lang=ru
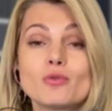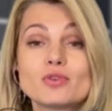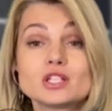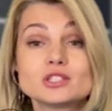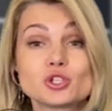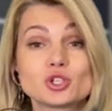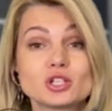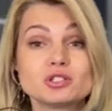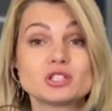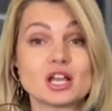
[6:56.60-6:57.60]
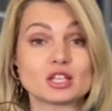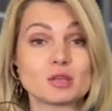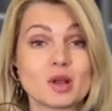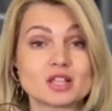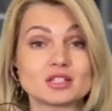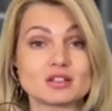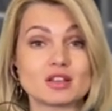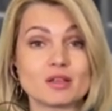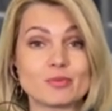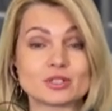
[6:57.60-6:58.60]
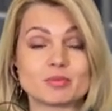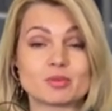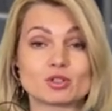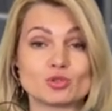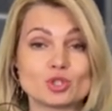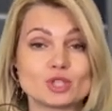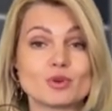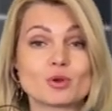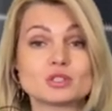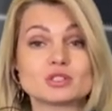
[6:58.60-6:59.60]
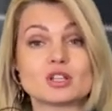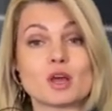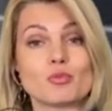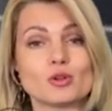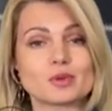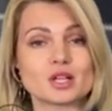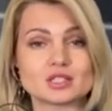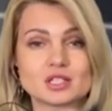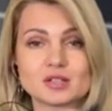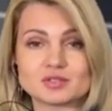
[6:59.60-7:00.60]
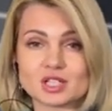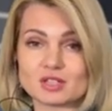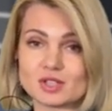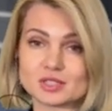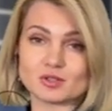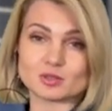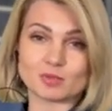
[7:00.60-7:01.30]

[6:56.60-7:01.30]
вырос на 0,4% после предыдущего роста на 0,5% в соответствии с